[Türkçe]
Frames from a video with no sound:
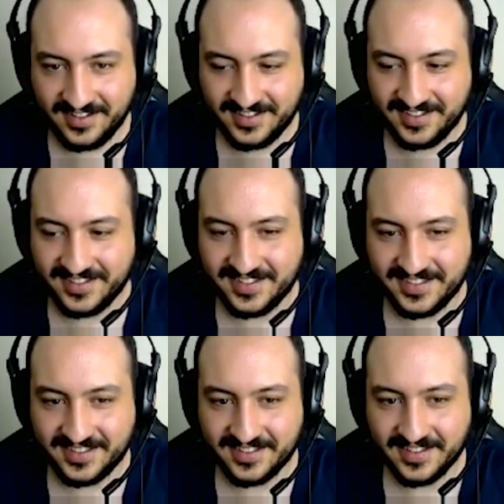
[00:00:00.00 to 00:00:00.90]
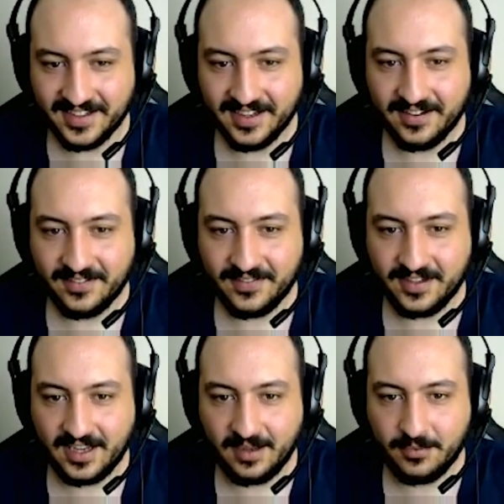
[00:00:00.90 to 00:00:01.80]
anladınız.
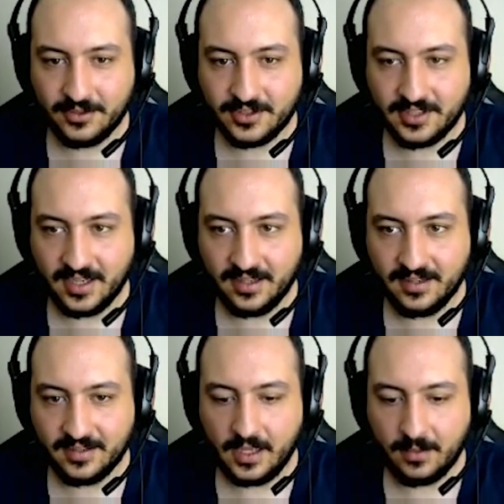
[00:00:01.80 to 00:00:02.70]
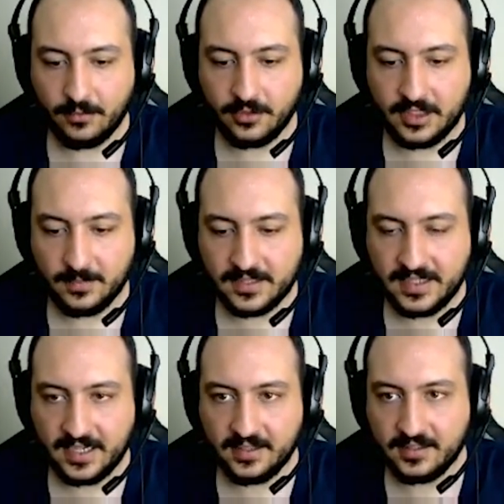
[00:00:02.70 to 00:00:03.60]
Fena boş geldi. Tamam ultimiz
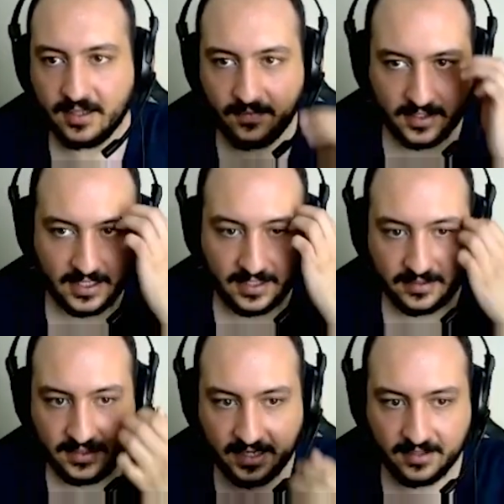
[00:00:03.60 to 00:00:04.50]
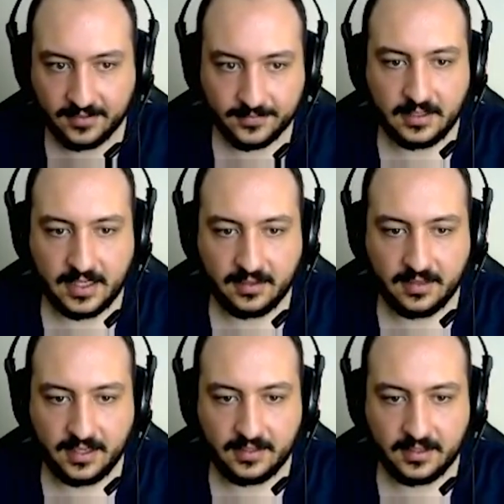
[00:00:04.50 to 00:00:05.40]
geldi kafa rahat. Gel. Gel
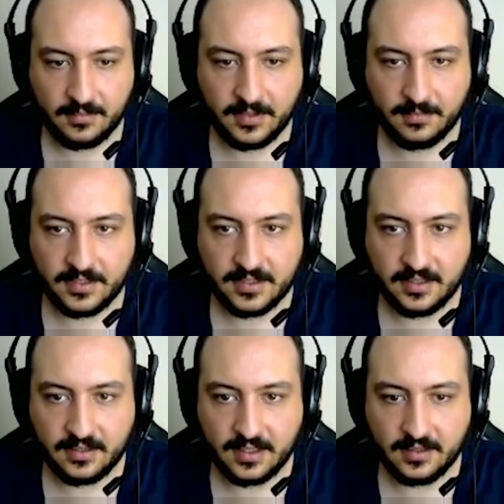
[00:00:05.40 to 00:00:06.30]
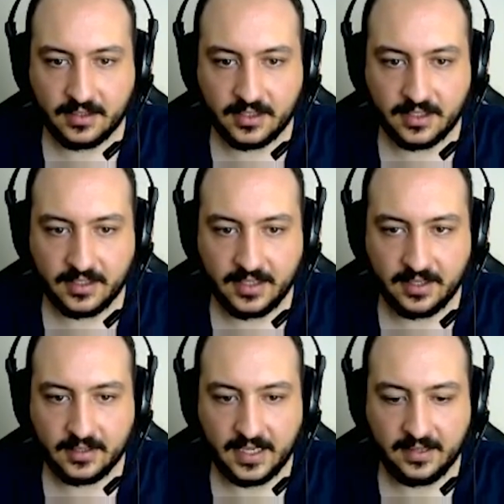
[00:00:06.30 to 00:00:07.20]
Draktan'ın bitmiş senin anlaşılan gel.
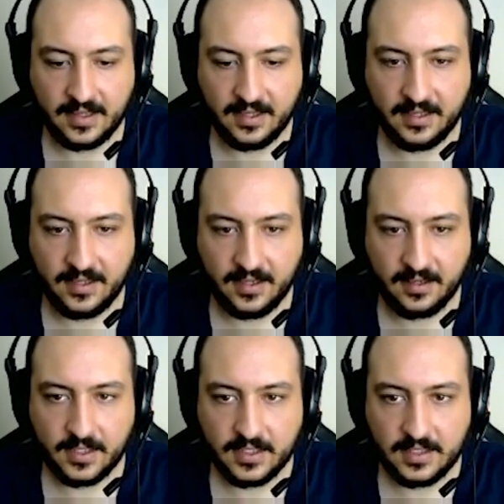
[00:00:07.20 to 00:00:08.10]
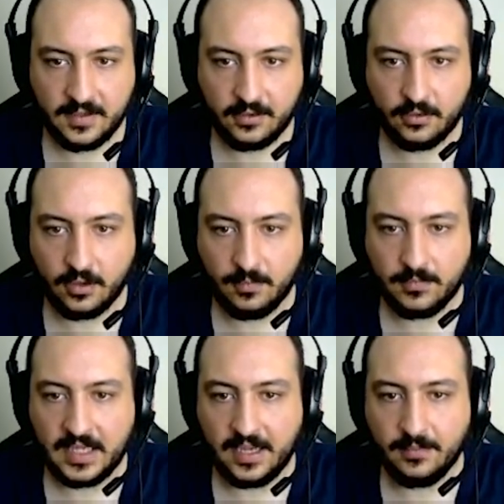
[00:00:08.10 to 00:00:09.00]
Gel dal hadi. Pezevenk kom...
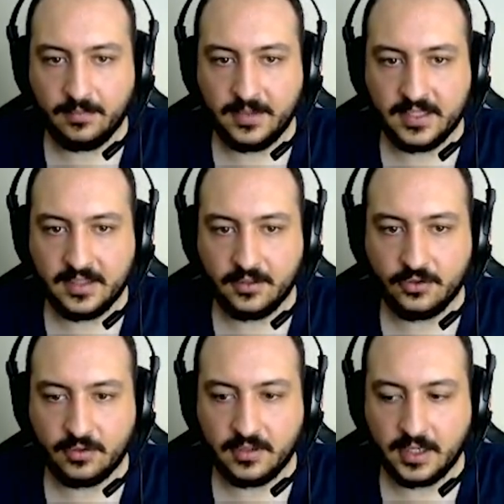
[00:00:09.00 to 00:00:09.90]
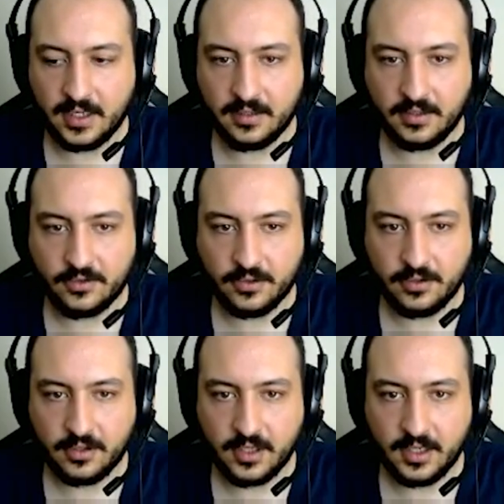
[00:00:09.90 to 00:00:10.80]
Ya bu Pezevenk çok garantici
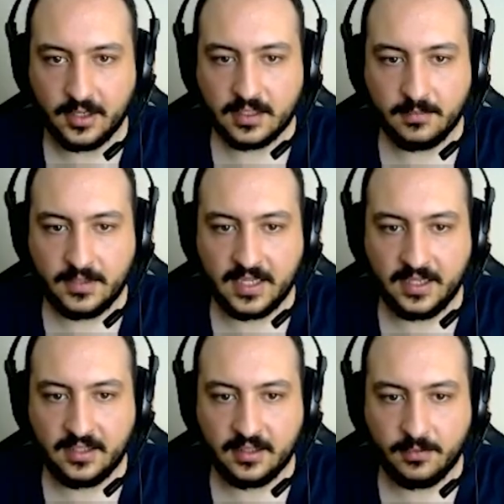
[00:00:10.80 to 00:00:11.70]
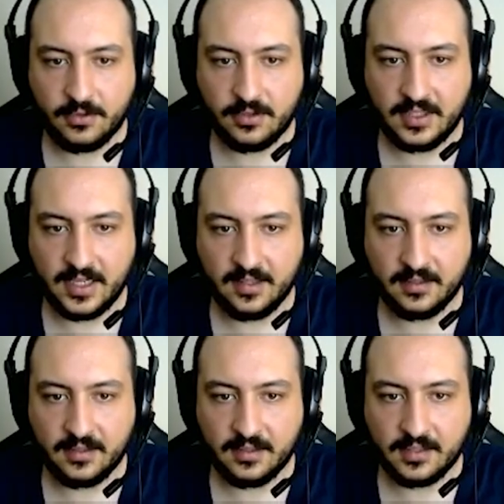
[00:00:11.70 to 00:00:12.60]
oynuyor ya. Şimdi bir dahaki W'su
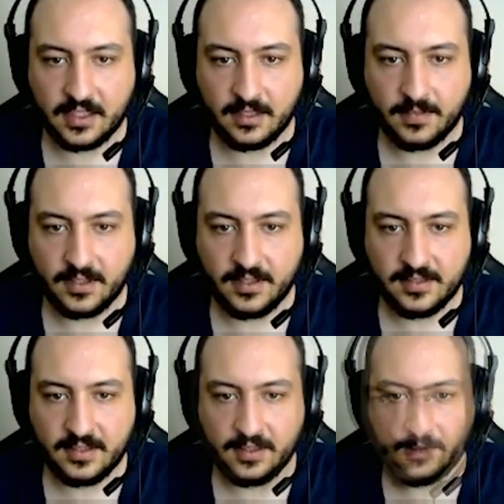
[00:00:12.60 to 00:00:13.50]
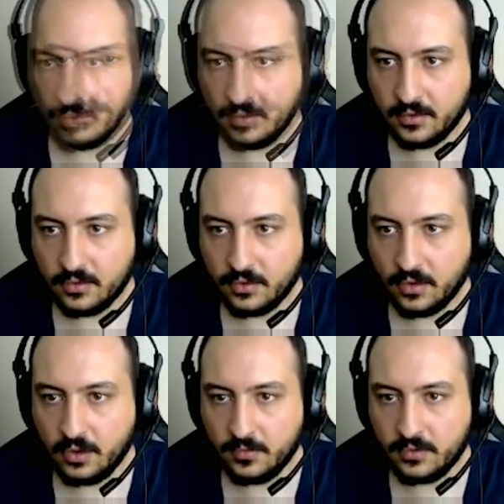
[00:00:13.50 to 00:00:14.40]
geldiğinde dalacak bana izleyin.
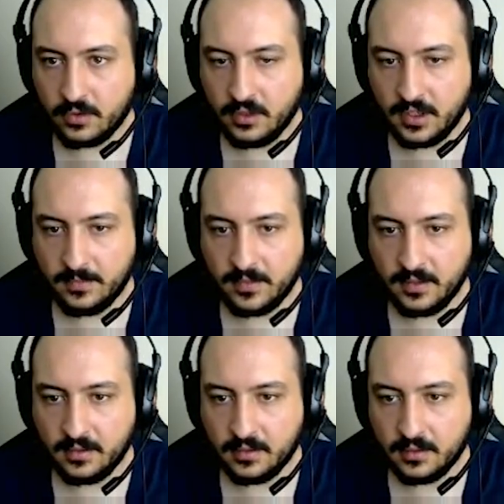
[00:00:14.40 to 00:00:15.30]
Oğlum sol yap lan.